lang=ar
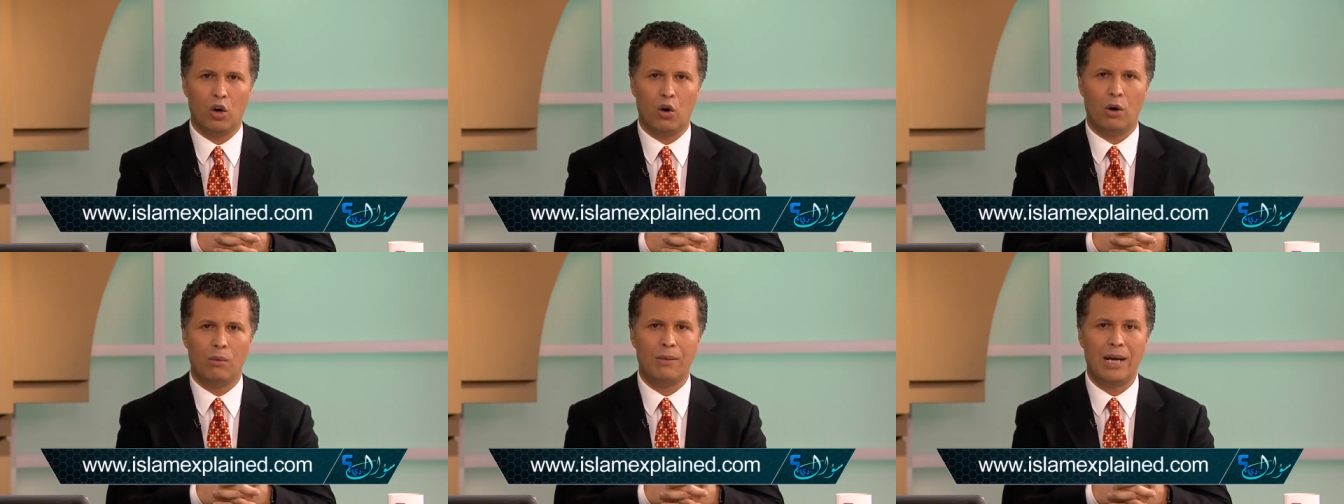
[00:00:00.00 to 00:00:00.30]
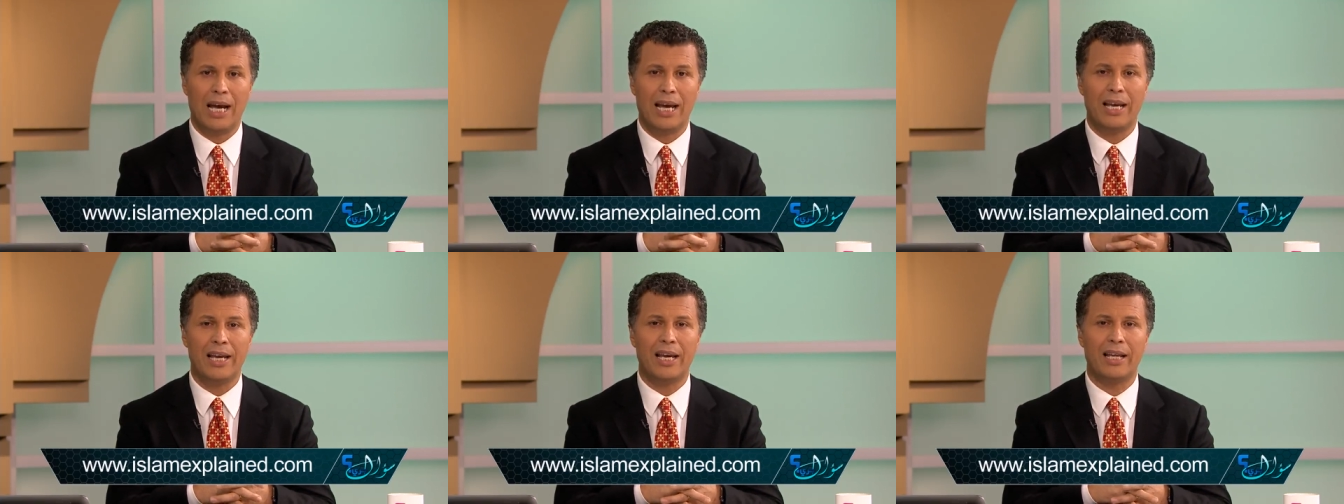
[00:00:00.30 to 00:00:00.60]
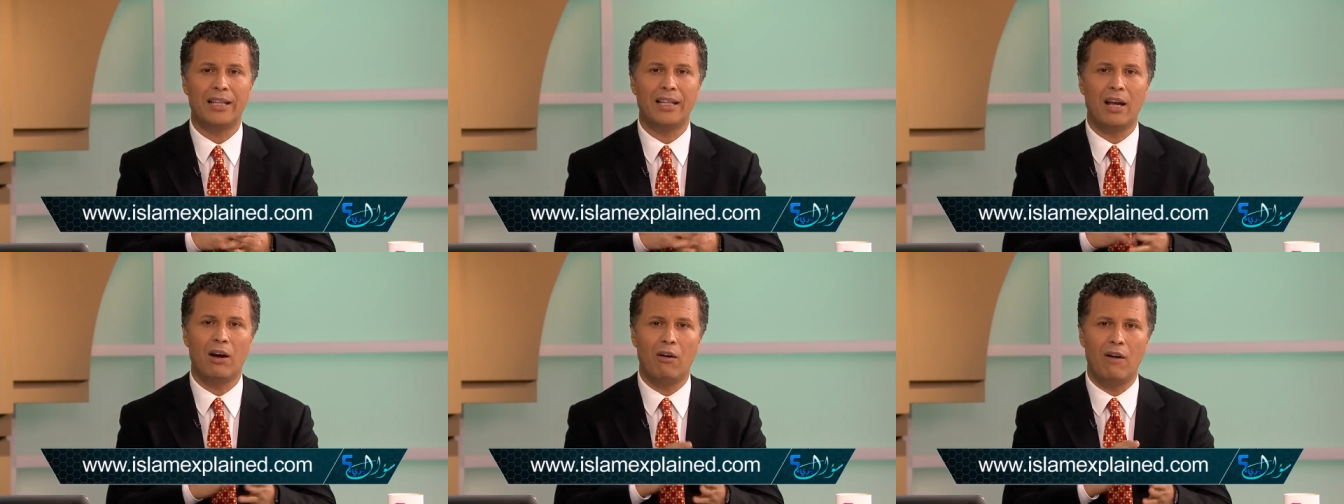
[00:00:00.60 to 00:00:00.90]
وما
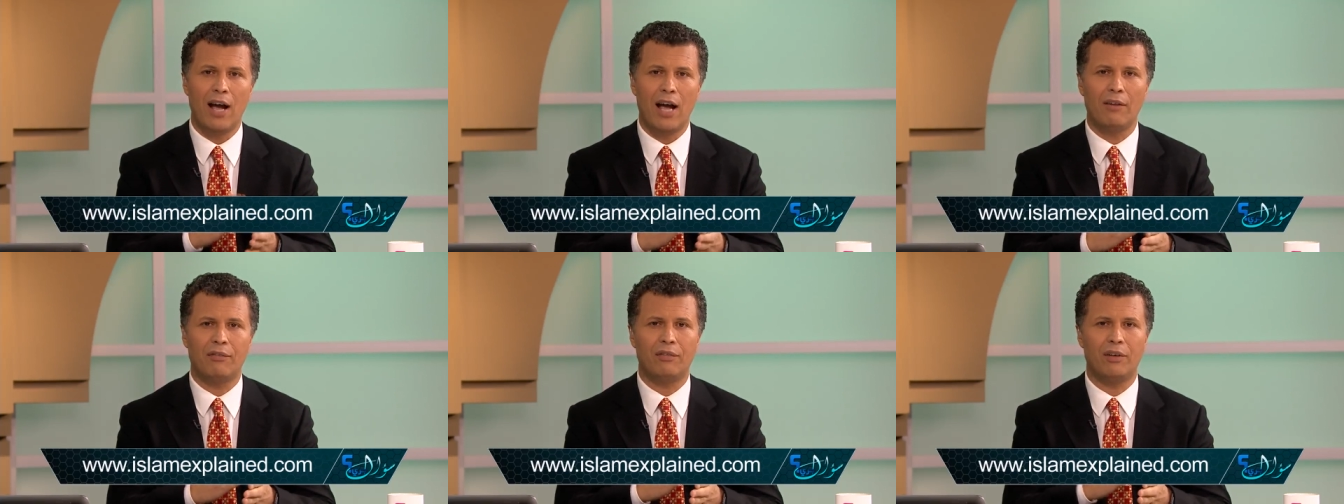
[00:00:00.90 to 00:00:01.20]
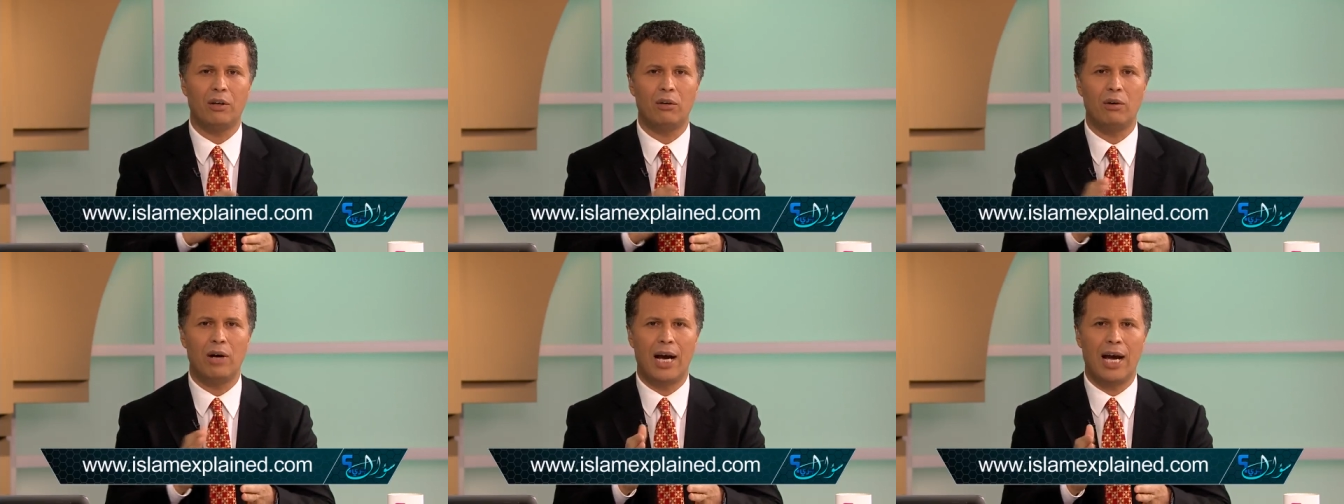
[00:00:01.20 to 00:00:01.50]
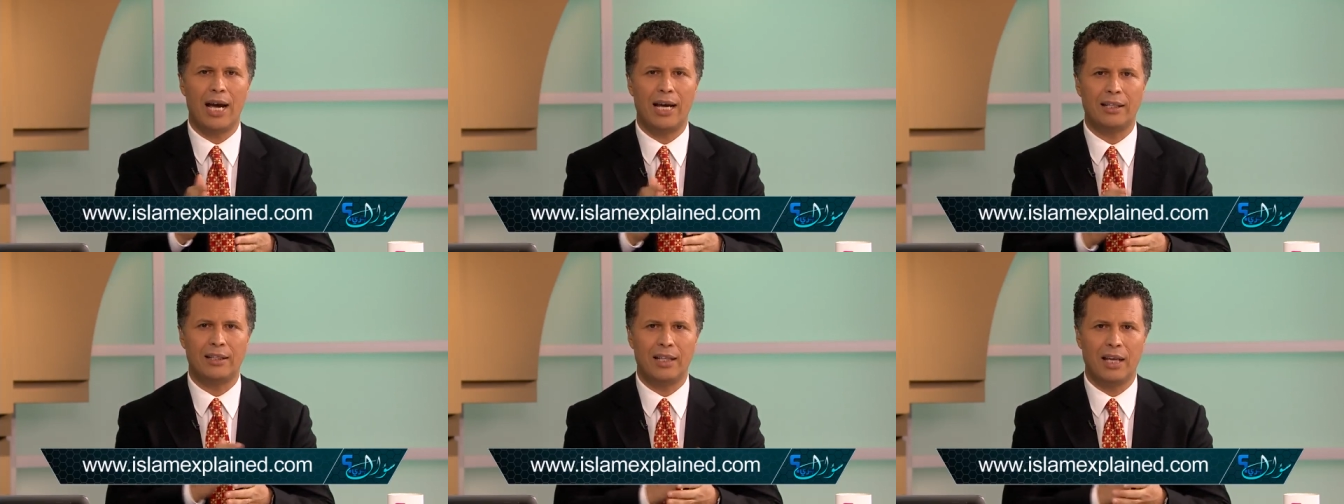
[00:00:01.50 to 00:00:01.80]
هي دوافع
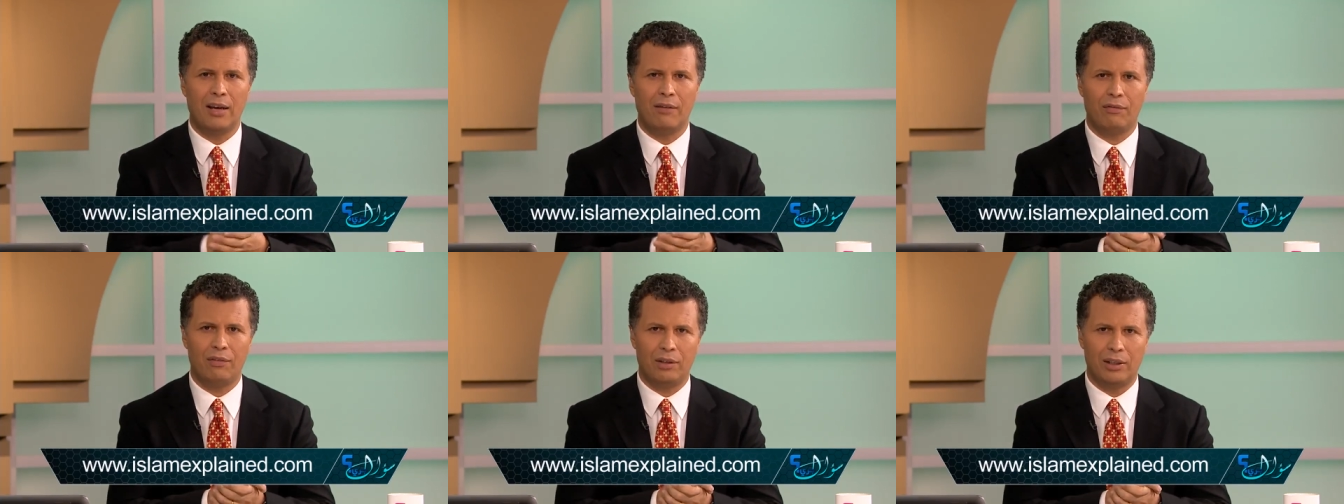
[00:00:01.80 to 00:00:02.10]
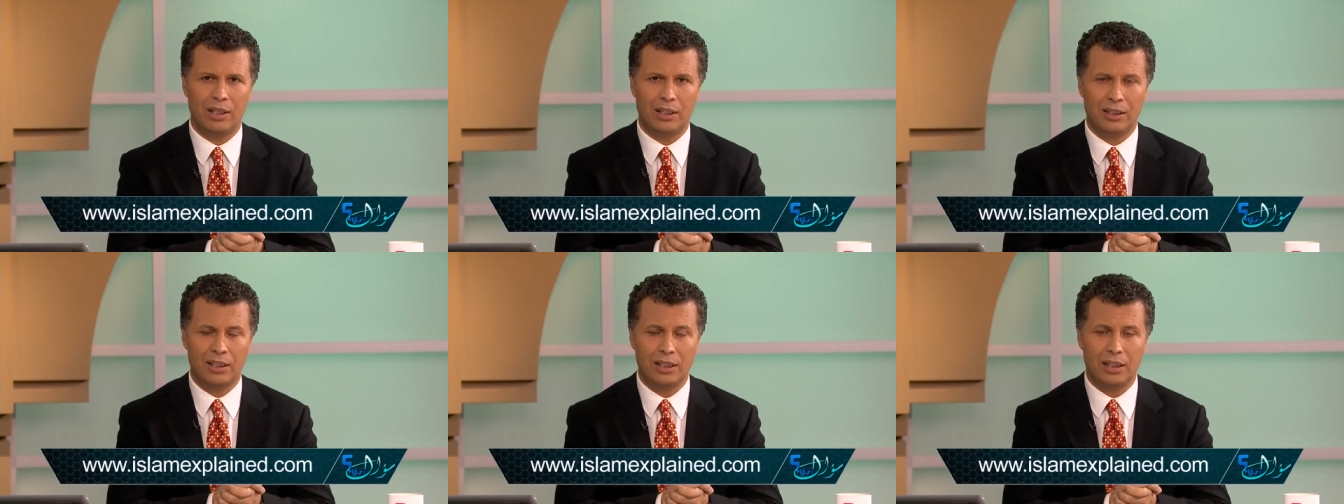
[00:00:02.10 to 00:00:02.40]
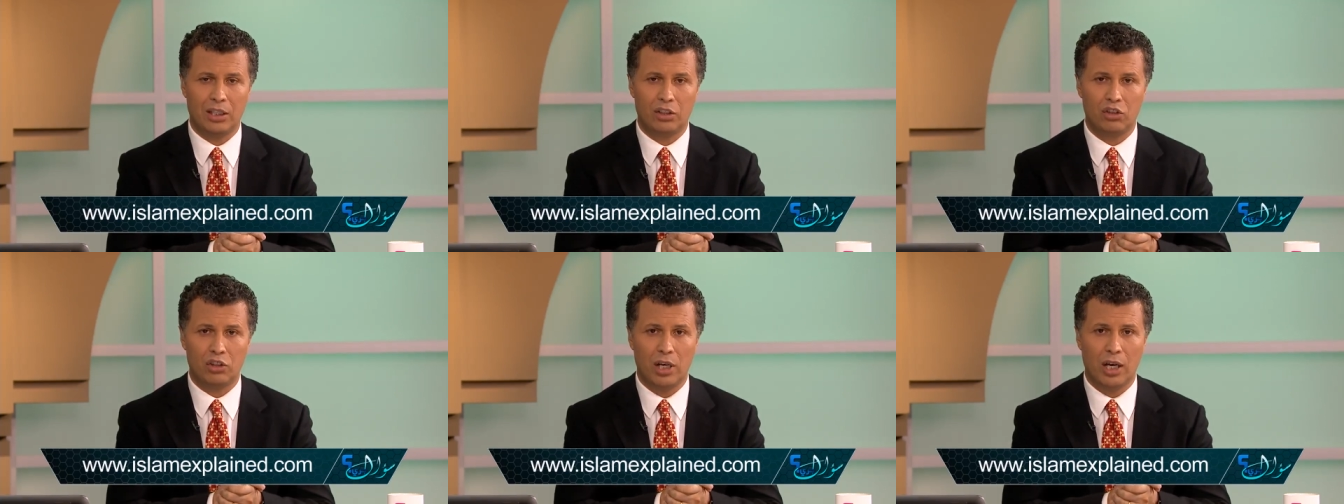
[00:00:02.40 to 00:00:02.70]
واهداف
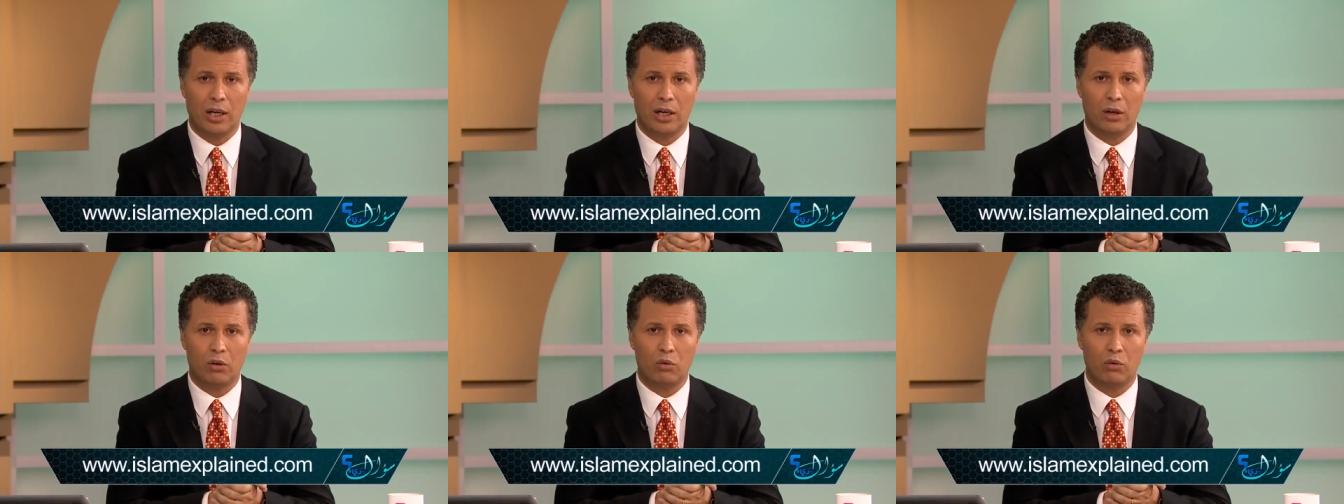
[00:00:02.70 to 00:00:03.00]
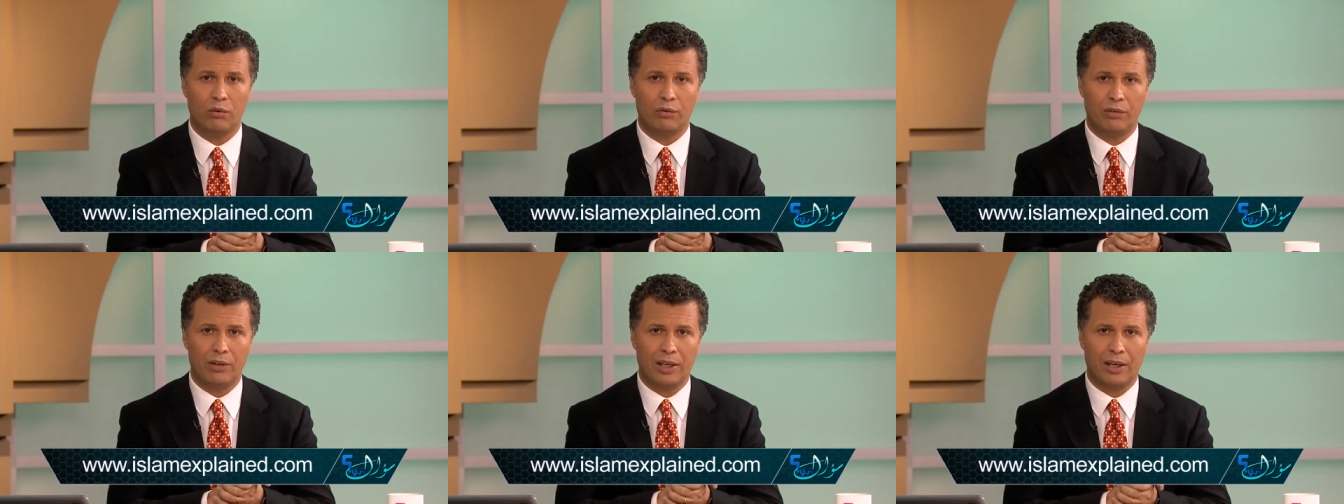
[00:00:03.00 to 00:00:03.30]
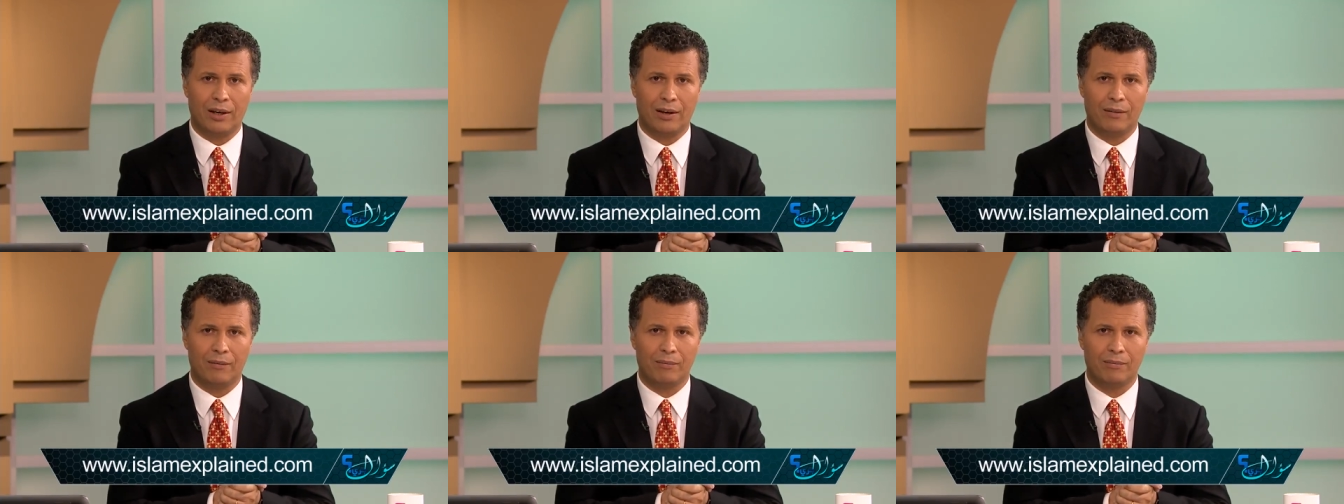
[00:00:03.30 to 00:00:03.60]
الذين شاركوا
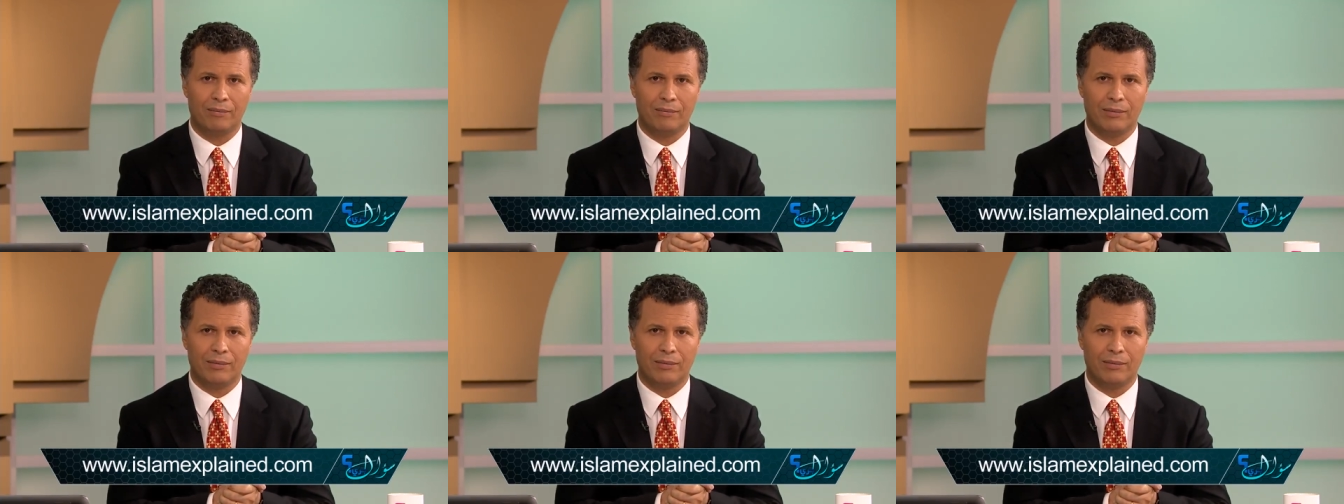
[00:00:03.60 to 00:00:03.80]
فيها